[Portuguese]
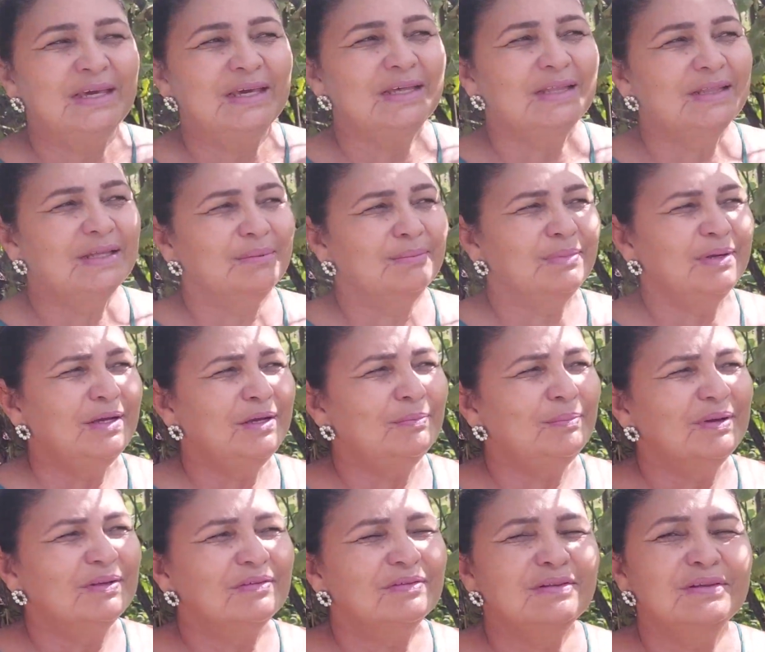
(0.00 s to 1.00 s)
E também eu
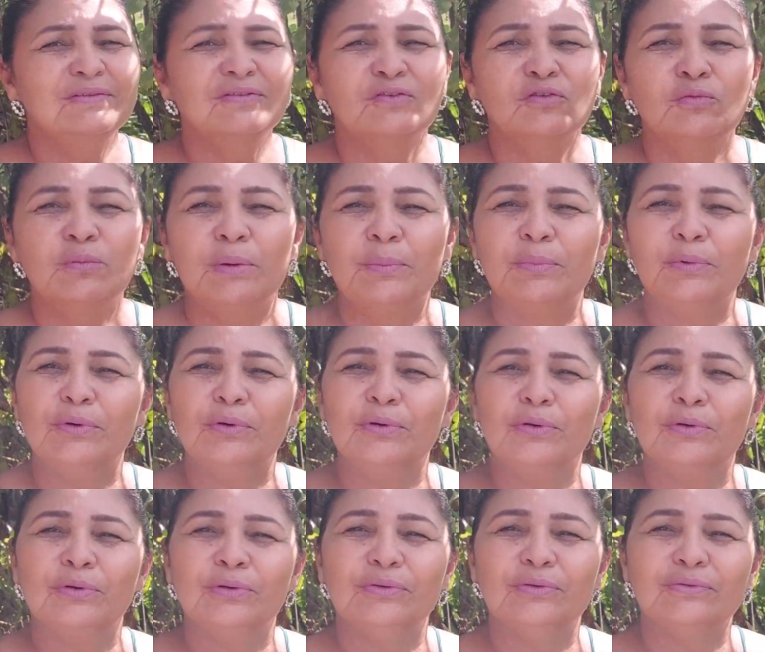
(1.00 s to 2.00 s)
peço desculpa
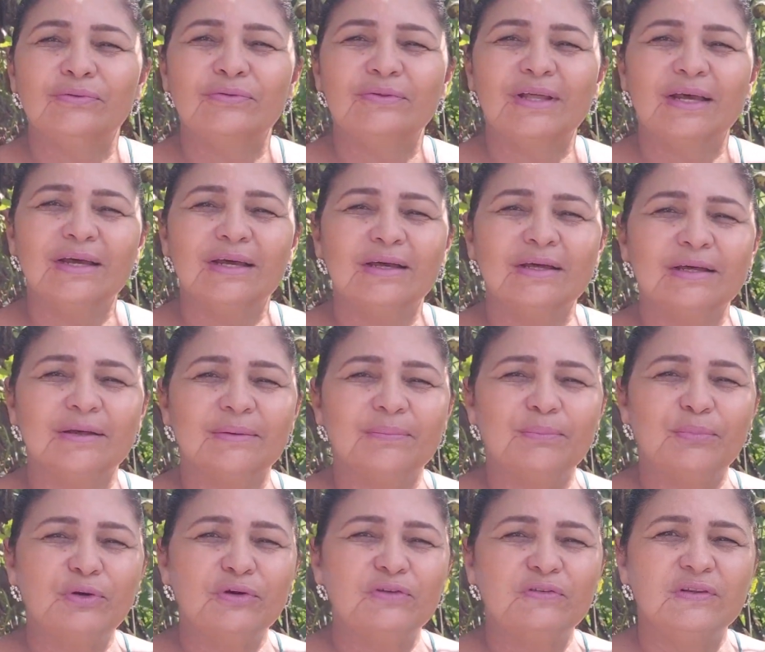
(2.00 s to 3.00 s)
por não estar tá
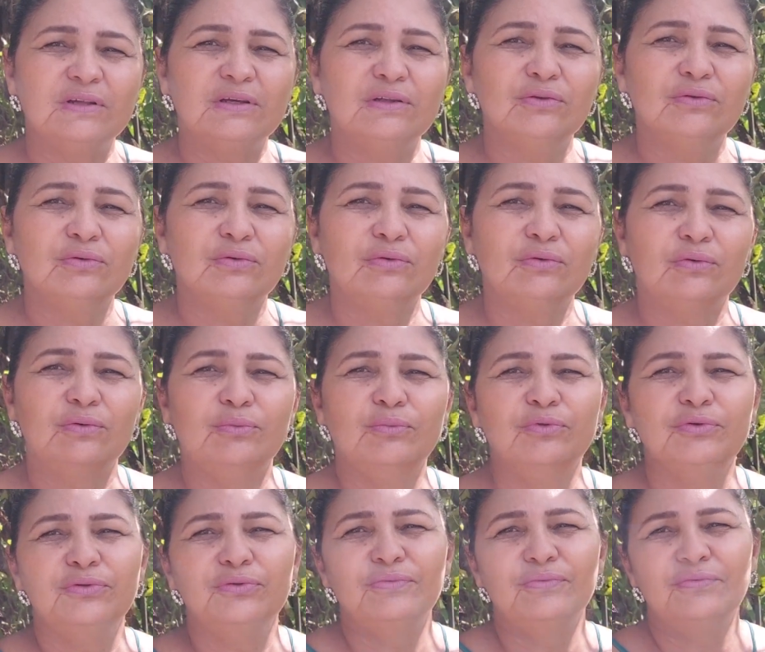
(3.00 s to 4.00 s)
postando
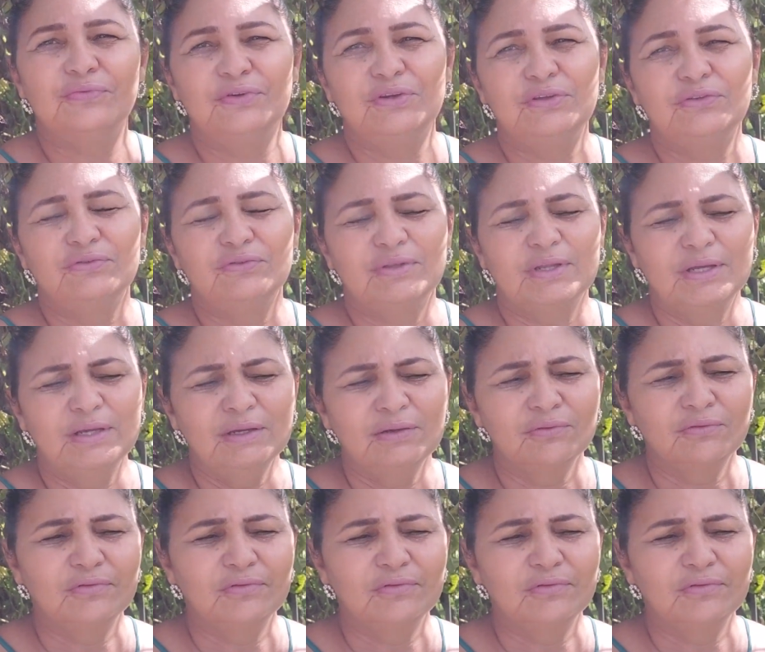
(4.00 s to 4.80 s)
muito vídeo, né?